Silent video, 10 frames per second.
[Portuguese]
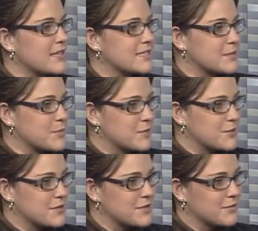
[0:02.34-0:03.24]
dessas
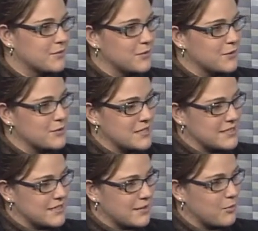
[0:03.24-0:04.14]
pessoas que, quando
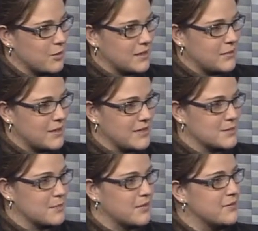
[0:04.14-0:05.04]
vocês abordam
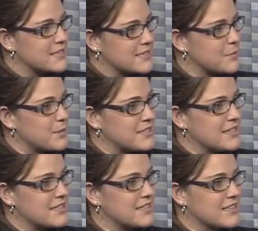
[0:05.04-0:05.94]
elas para fazer essa
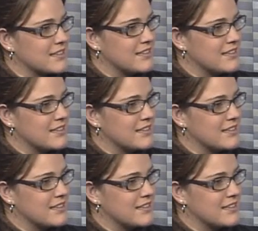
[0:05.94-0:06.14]
pesquisa?